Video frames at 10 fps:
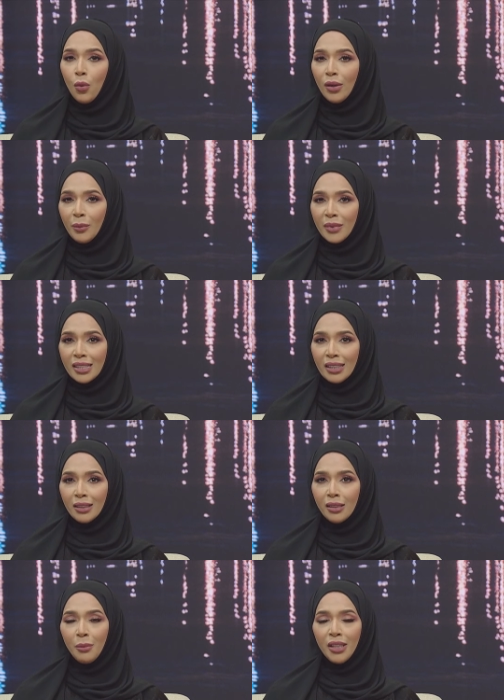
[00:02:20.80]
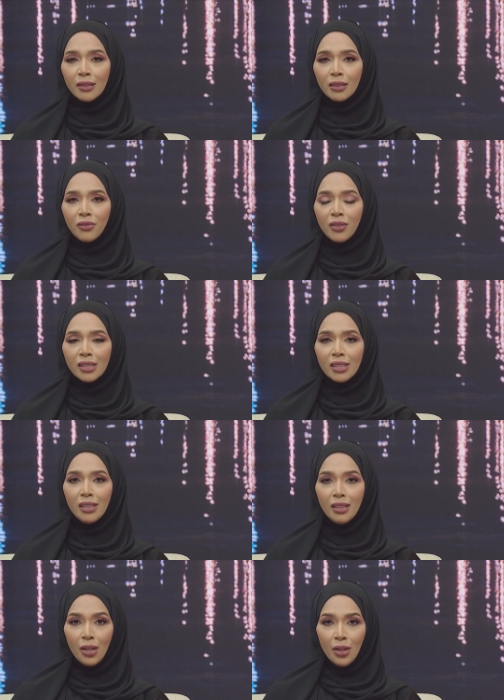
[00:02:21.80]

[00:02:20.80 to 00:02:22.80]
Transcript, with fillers: ولمزيد من التفاصيل